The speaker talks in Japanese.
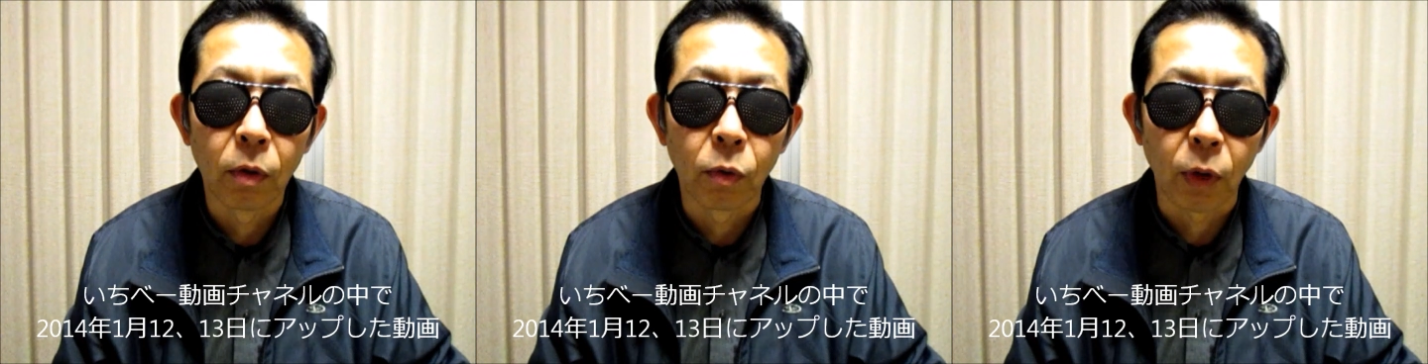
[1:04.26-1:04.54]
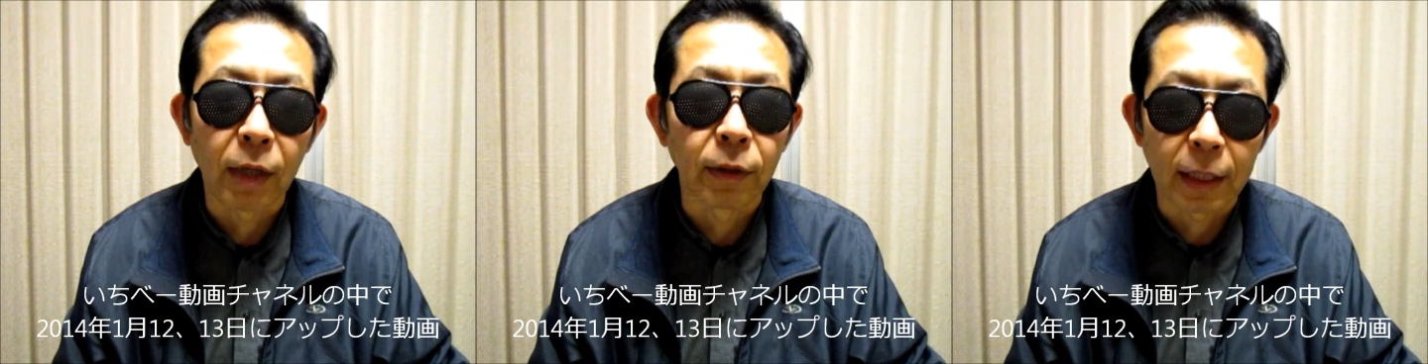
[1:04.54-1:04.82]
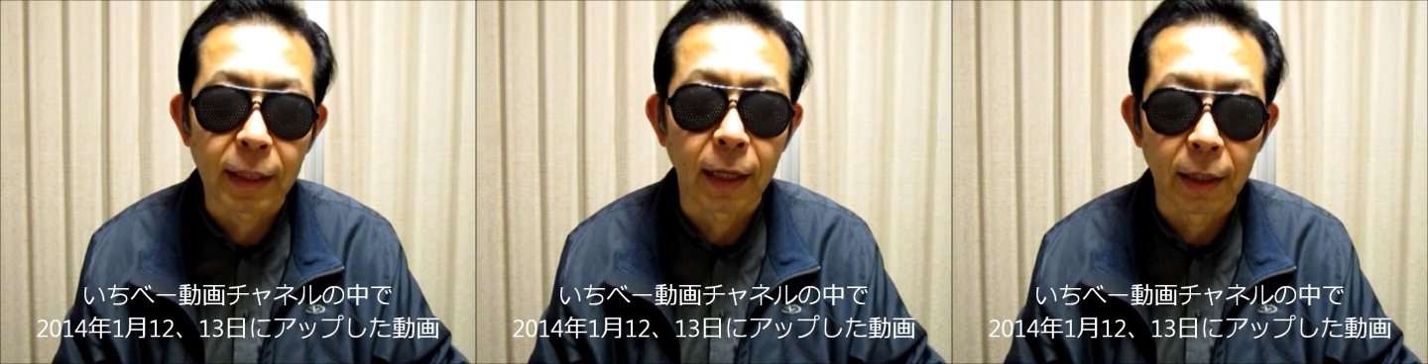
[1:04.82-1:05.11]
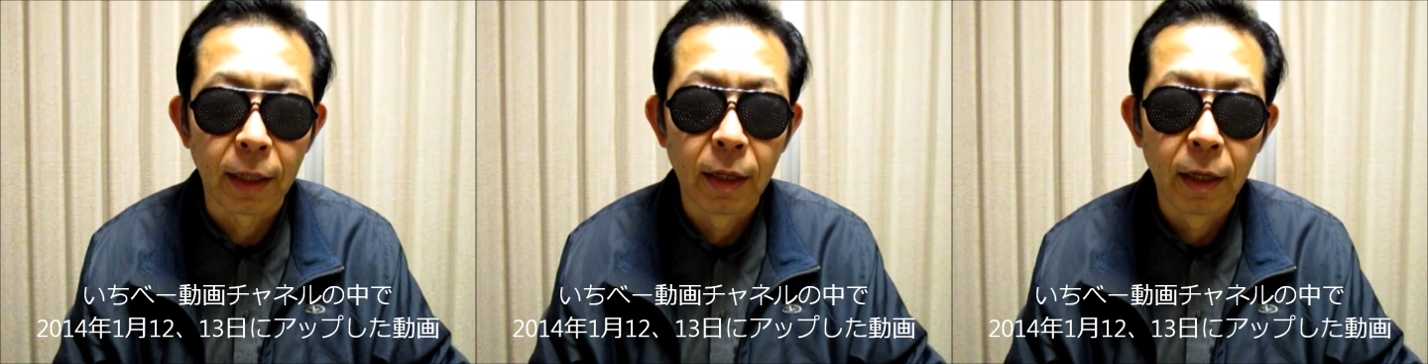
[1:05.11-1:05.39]
ご覧ください。
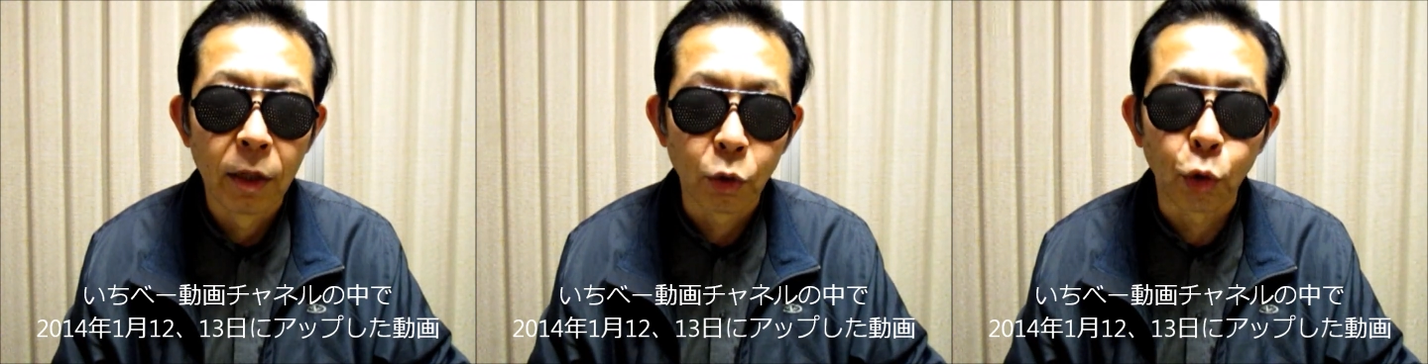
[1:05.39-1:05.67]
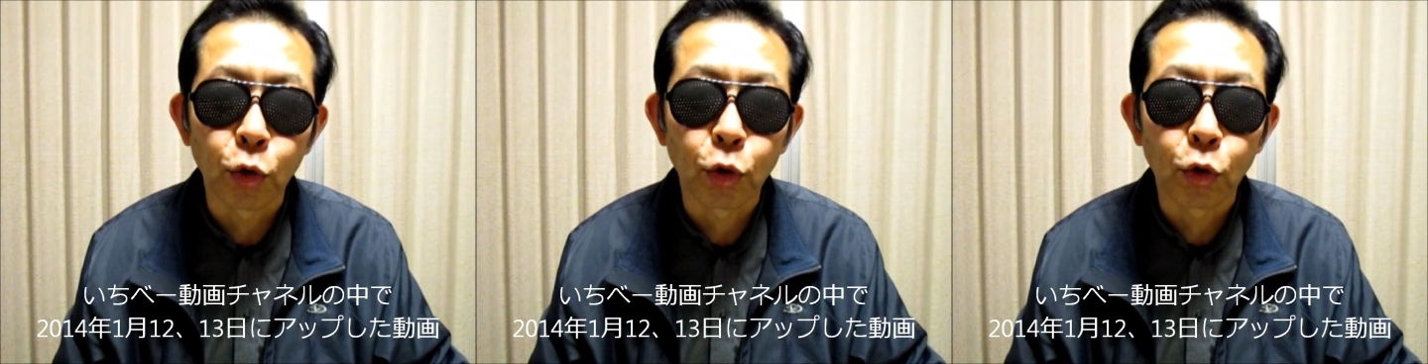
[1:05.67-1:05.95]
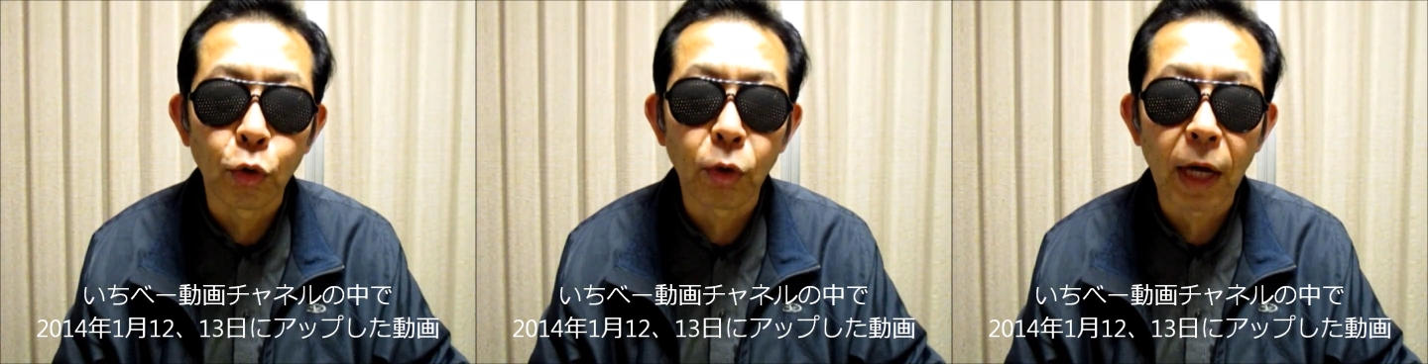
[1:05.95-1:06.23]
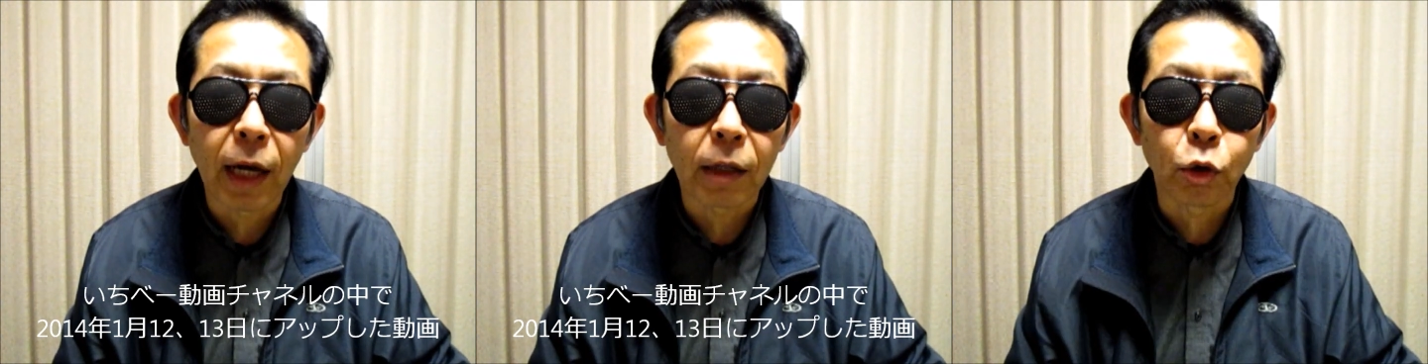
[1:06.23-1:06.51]
その動
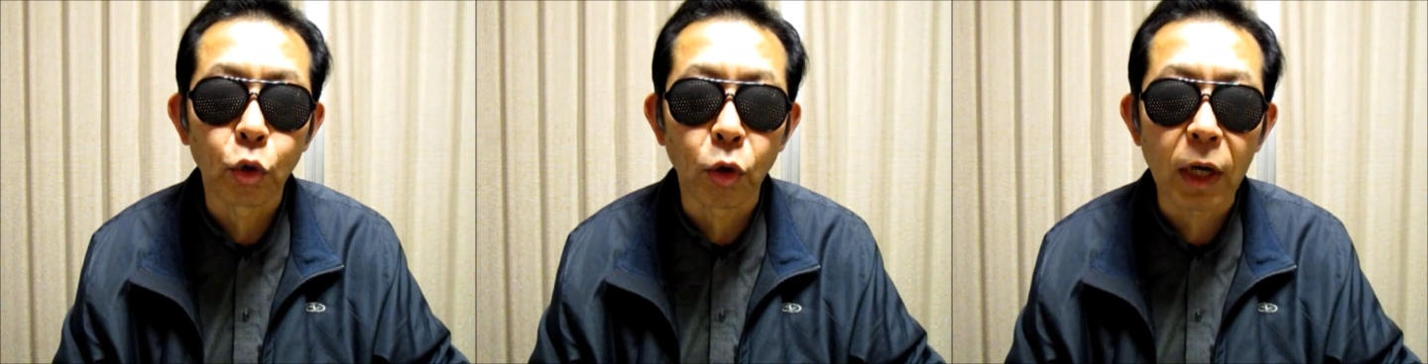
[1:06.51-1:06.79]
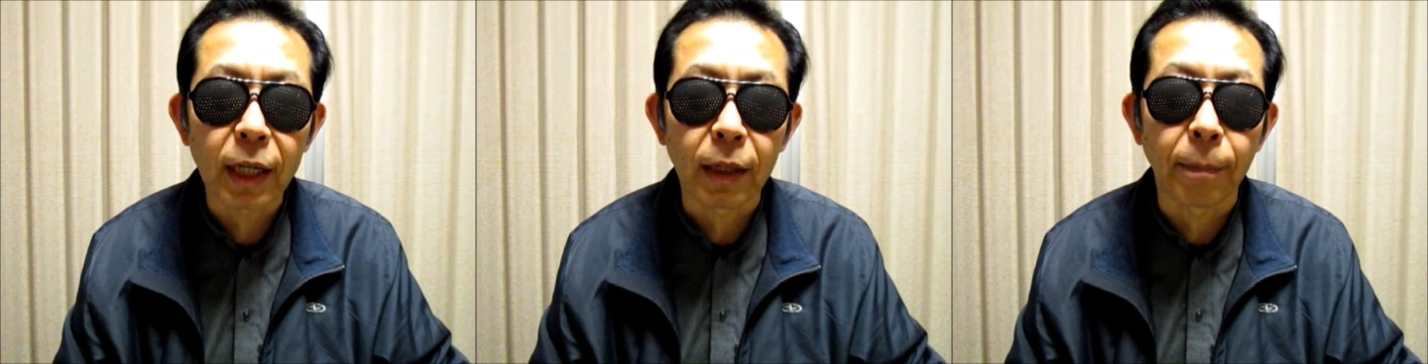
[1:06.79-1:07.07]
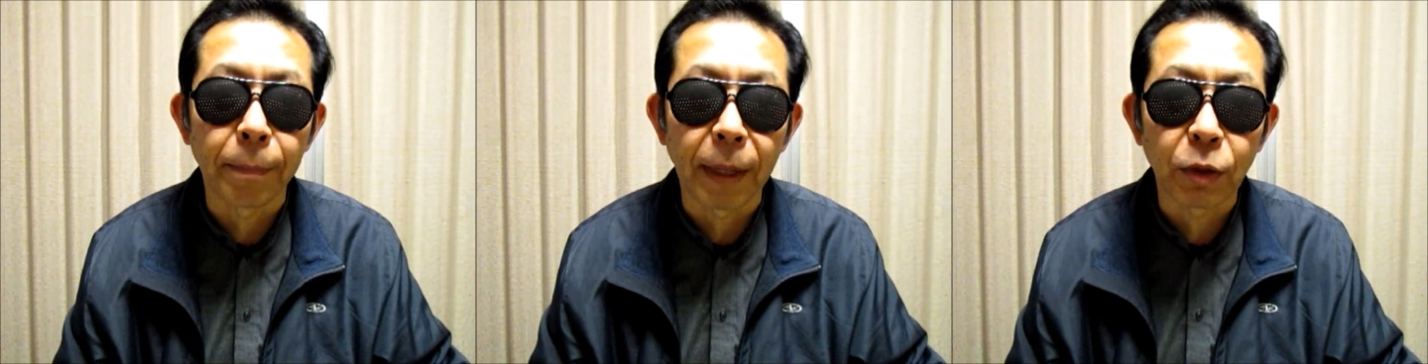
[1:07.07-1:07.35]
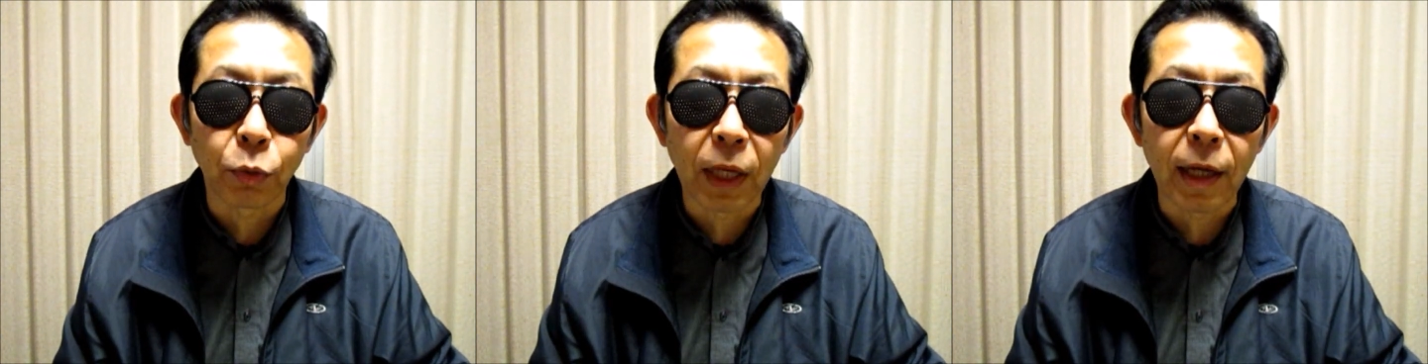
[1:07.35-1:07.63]
画が撮られた場
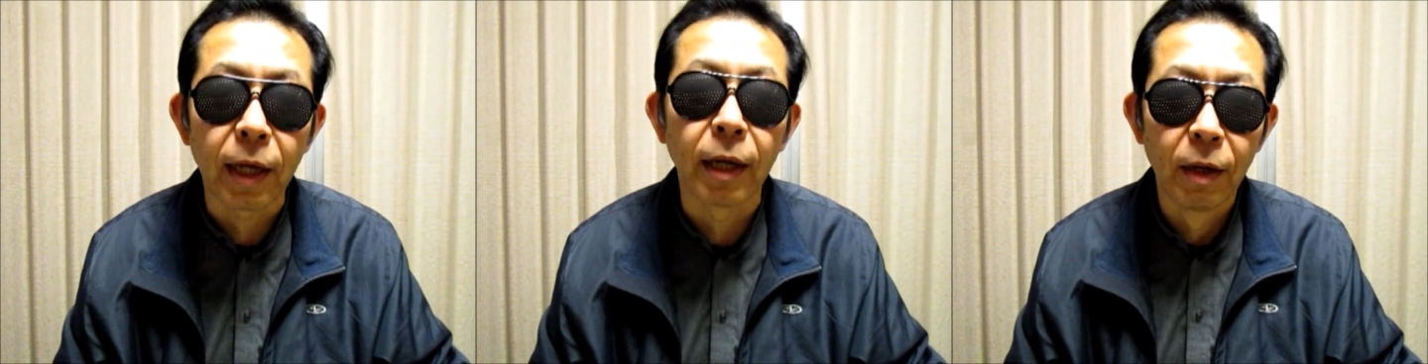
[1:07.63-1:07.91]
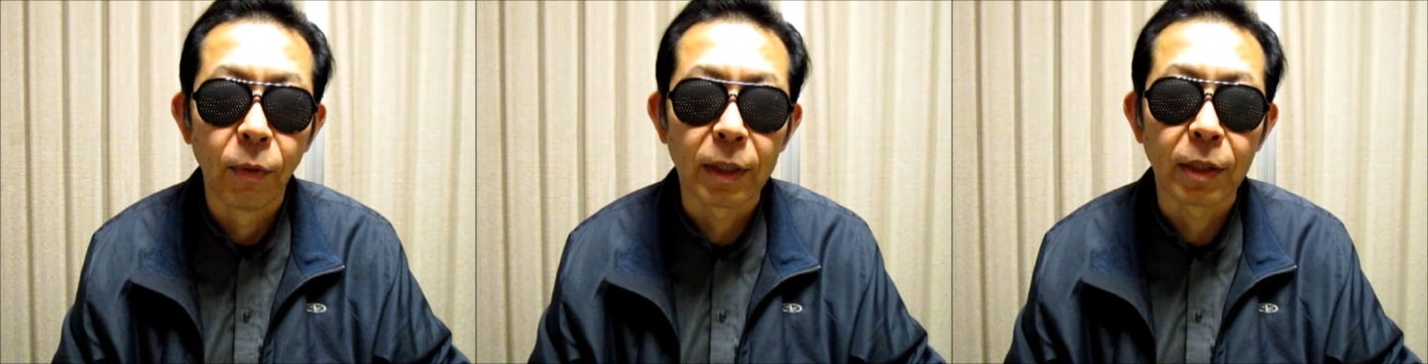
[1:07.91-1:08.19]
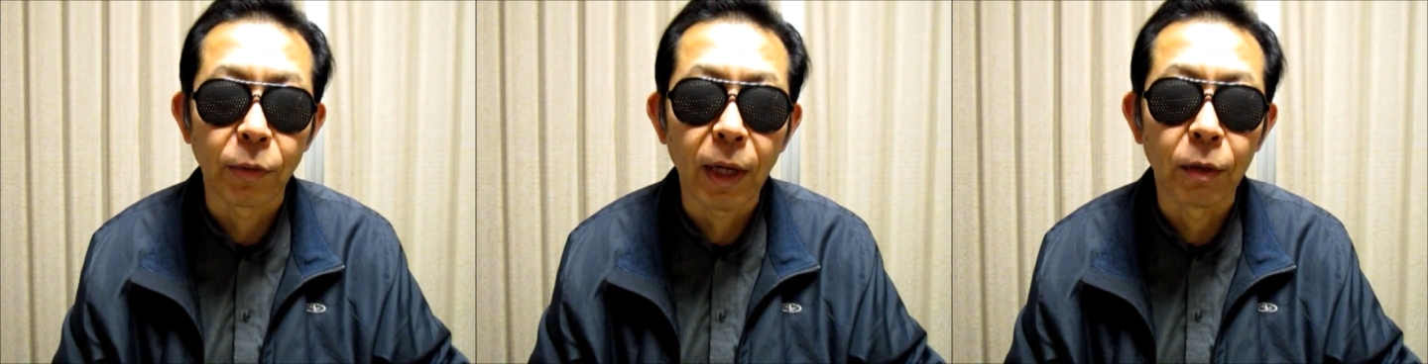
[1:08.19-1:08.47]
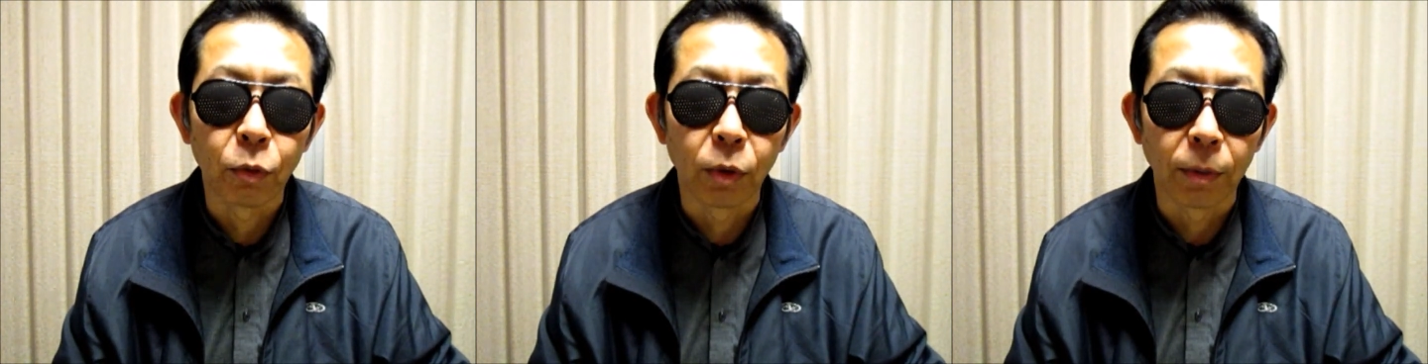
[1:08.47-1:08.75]
所で私は
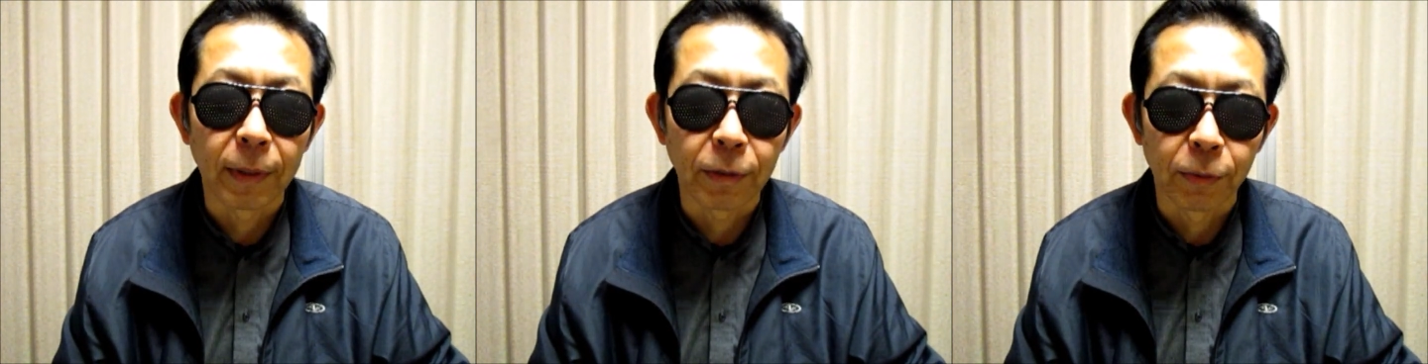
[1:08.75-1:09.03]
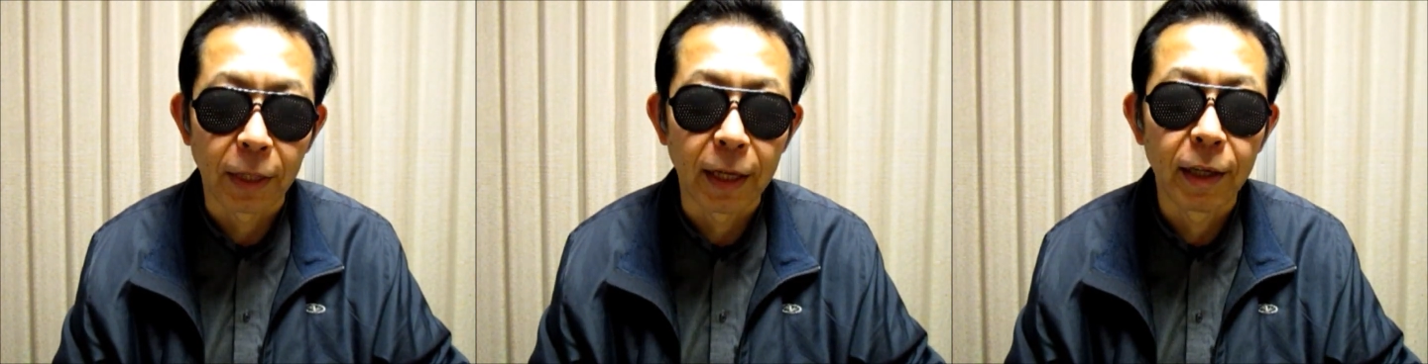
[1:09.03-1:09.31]
飲んでおりますので、